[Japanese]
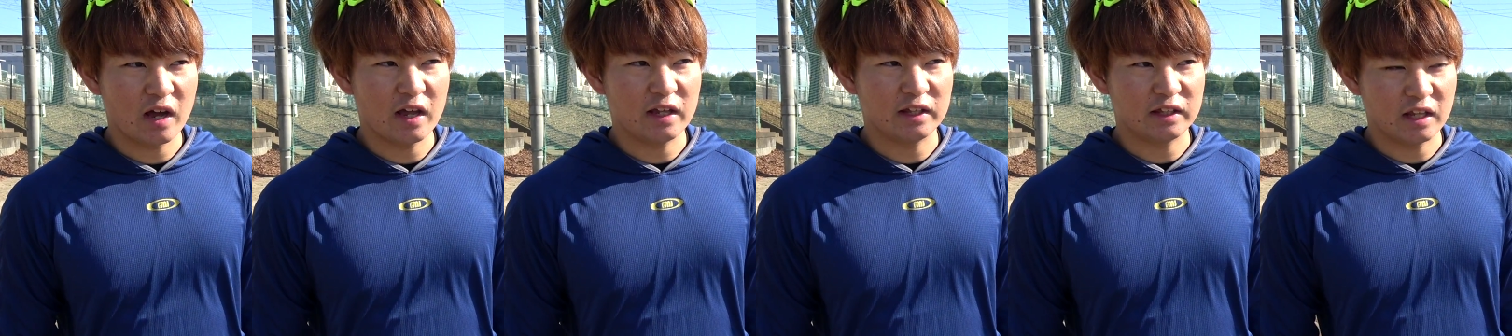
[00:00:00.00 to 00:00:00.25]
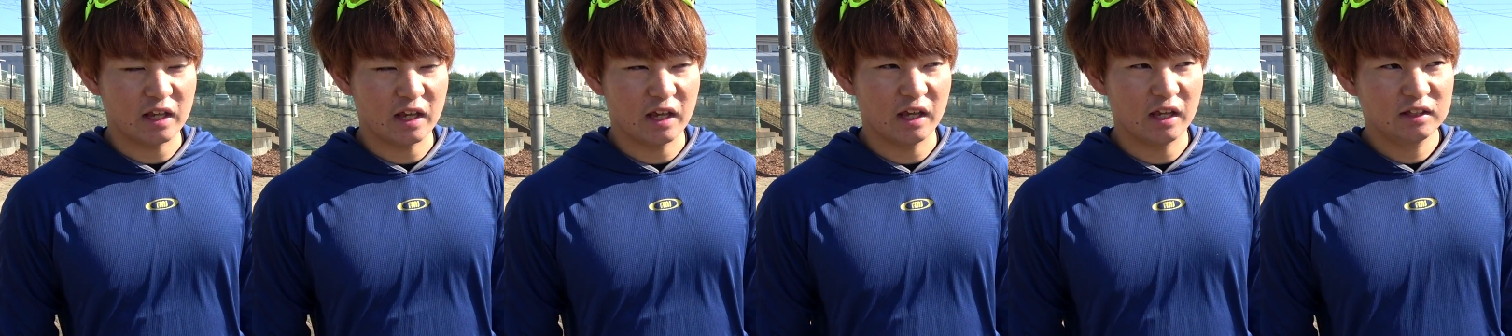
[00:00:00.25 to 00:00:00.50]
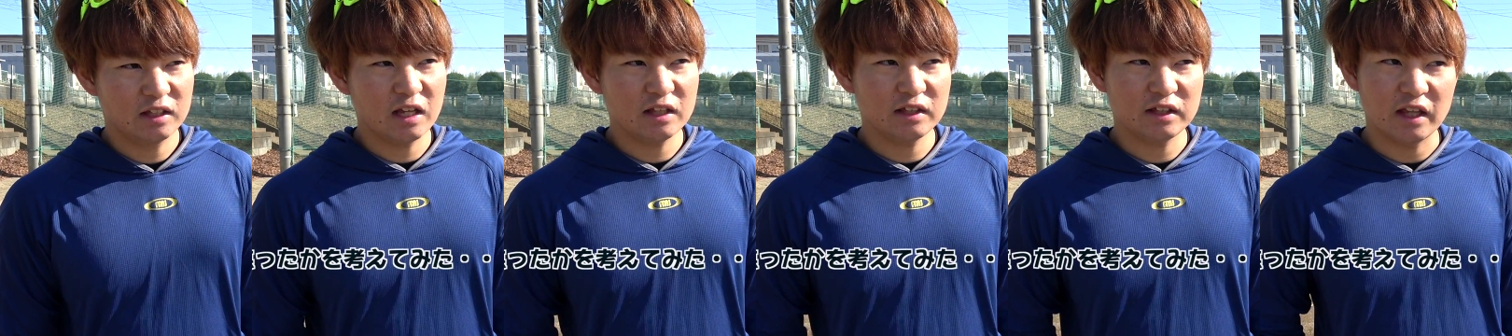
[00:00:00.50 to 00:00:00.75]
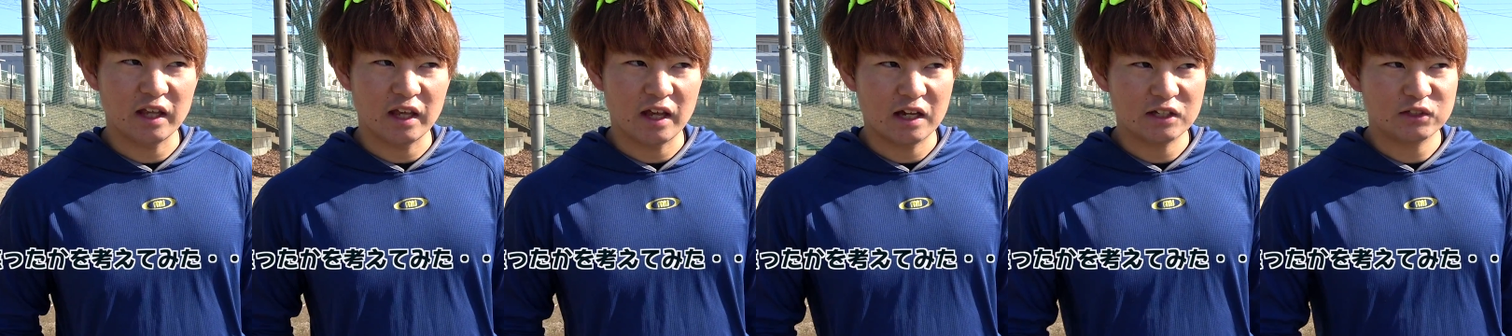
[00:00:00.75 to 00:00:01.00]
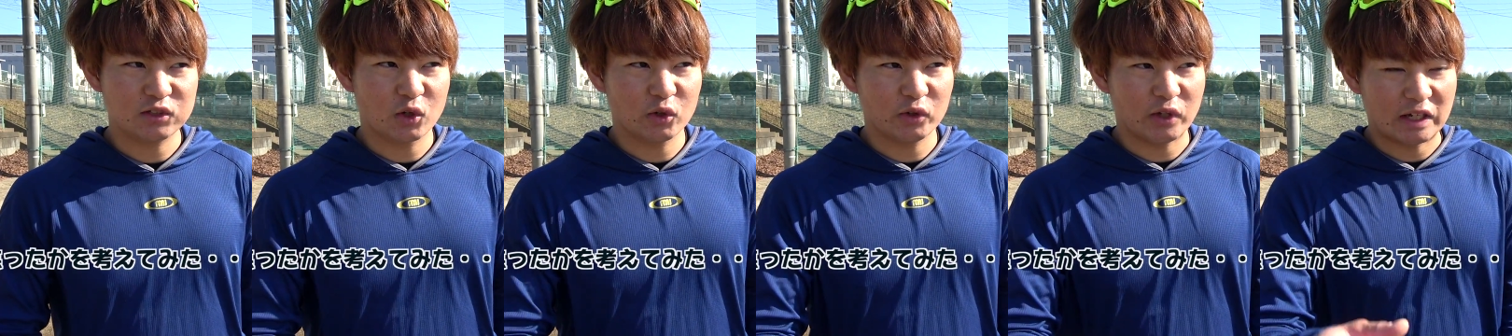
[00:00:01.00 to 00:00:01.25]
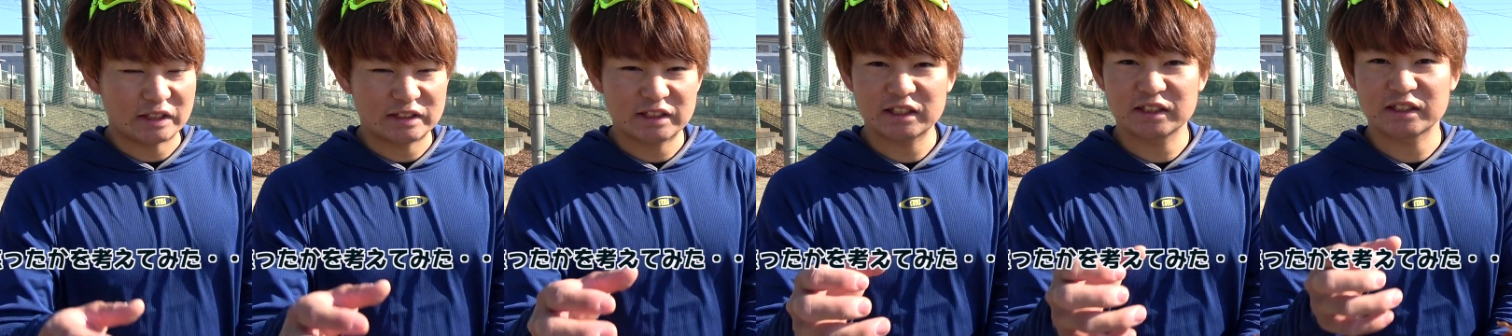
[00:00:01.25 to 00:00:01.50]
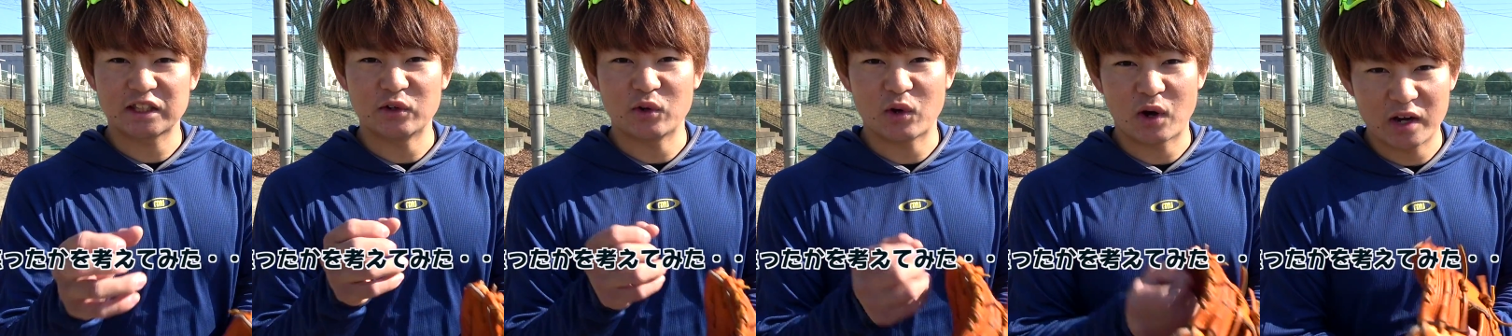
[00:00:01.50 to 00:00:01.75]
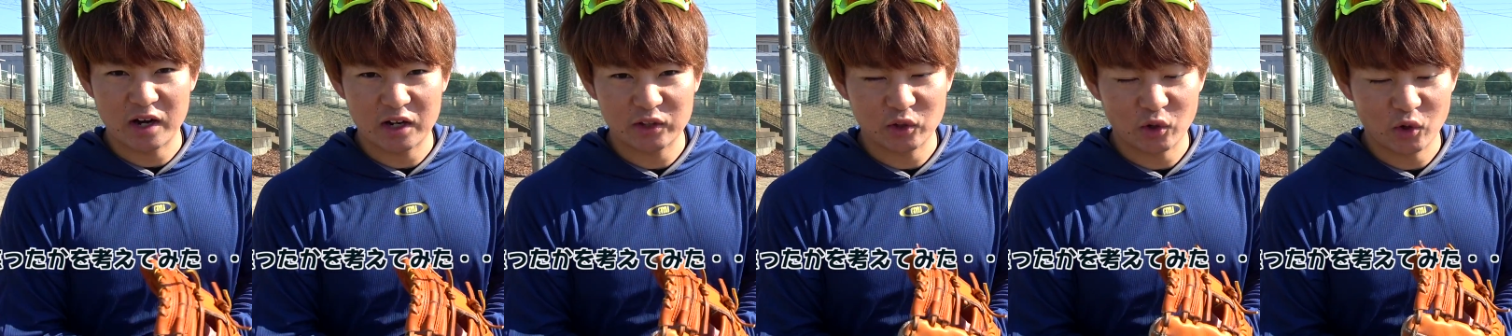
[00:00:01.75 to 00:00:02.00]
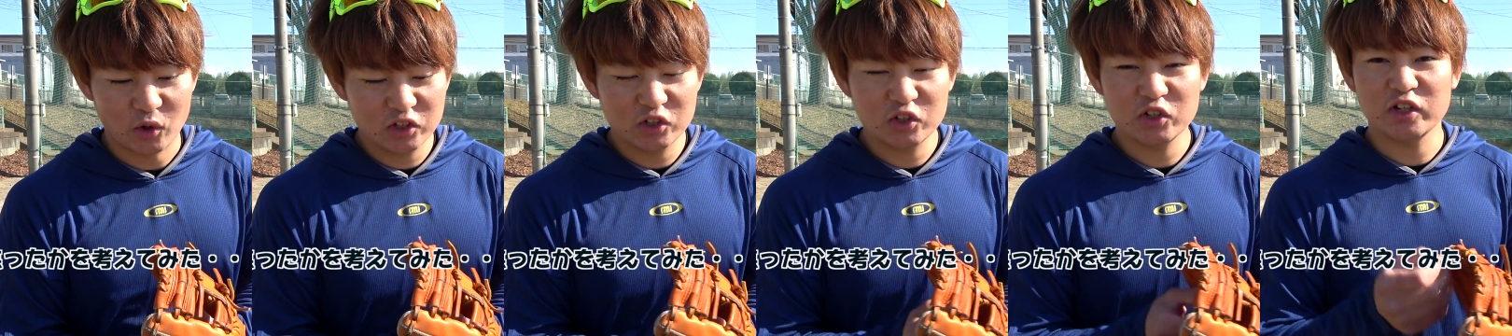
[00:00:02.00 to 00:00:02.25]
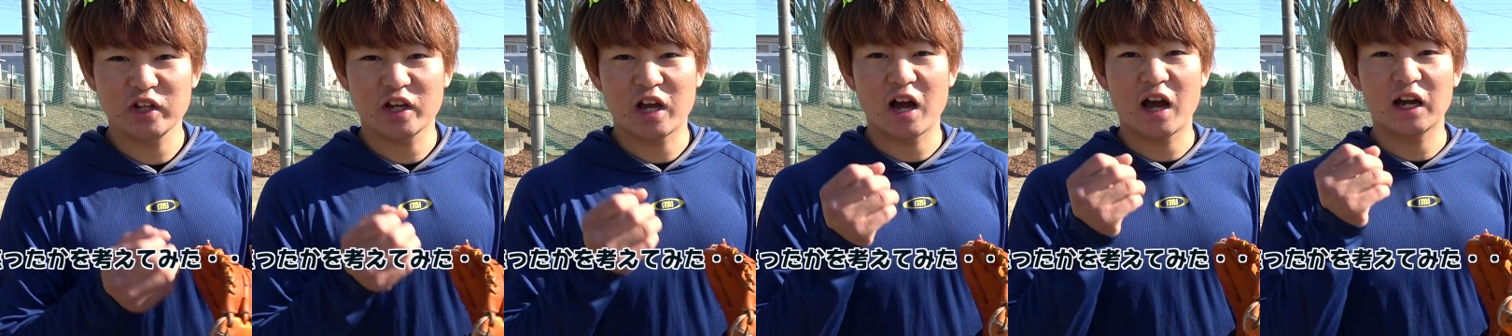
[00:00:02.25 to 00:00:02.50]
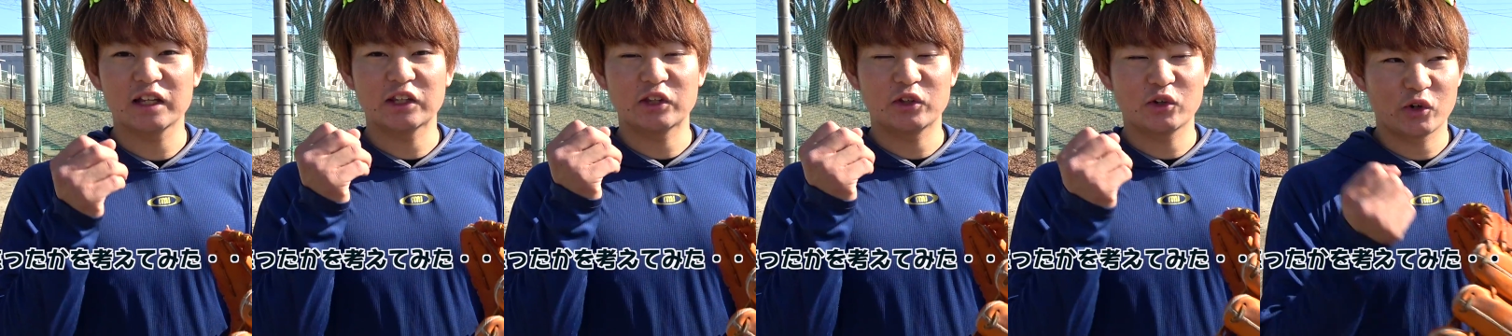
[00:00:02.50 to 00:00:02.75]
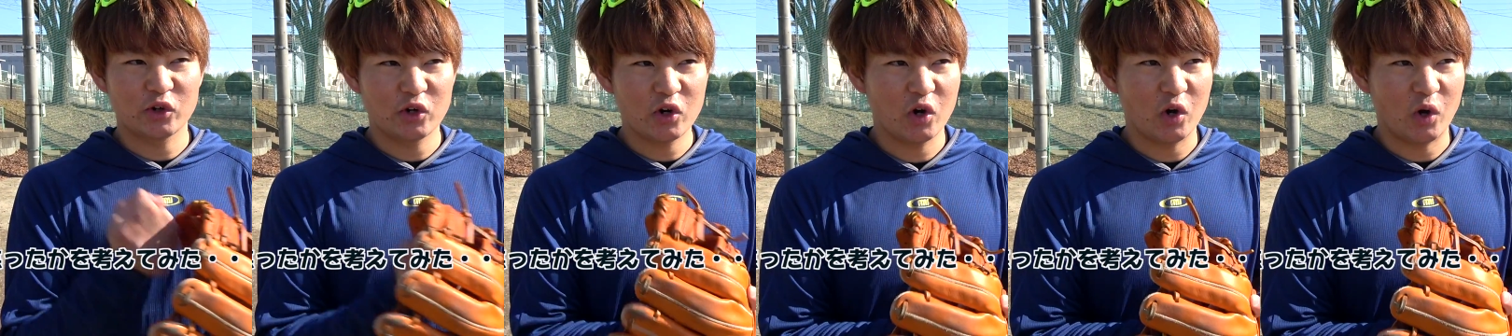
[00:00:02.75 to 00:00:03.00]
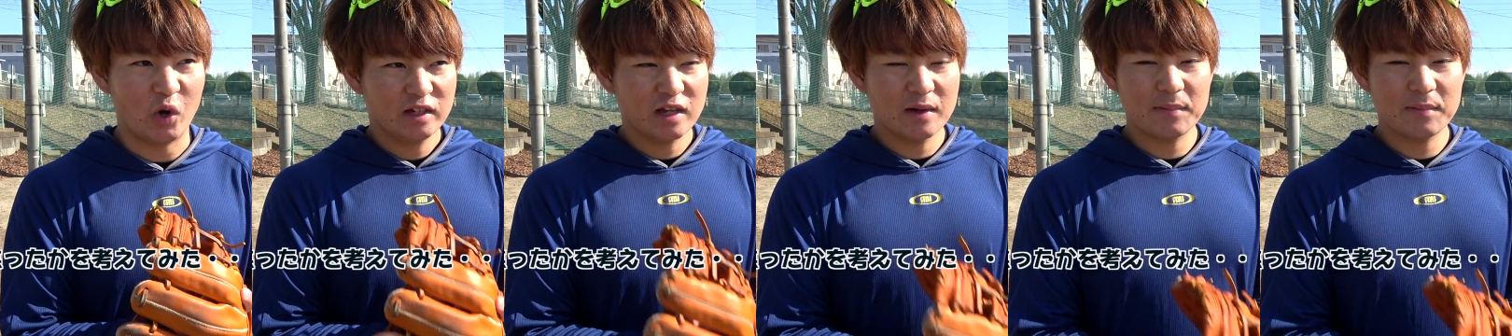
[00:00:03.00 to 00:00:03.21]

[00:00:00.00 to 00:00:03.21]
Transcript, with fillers: えてなんであそこで焦ったのかなというふうに考えたところ